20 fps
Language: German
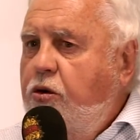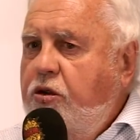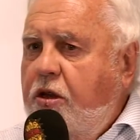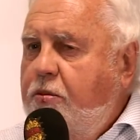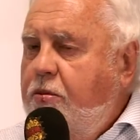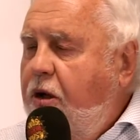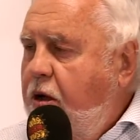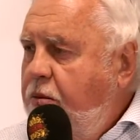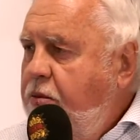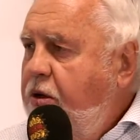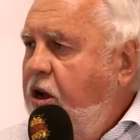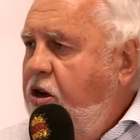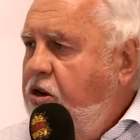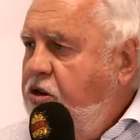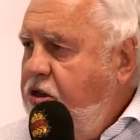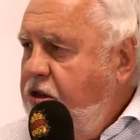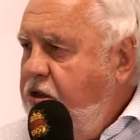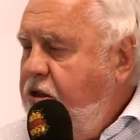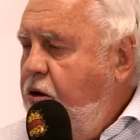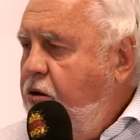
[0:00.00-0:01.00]
und dann machen wir
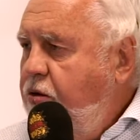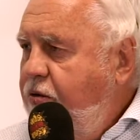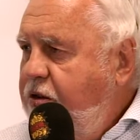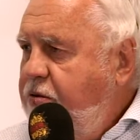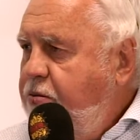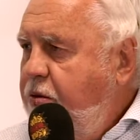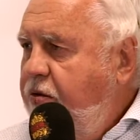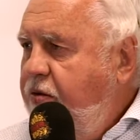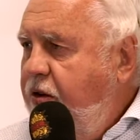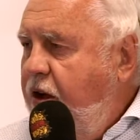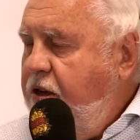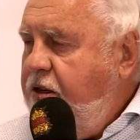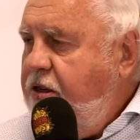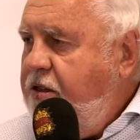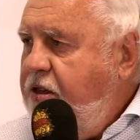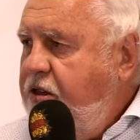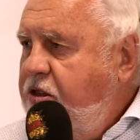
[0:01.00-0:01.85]
anschließend auch noch was Privates.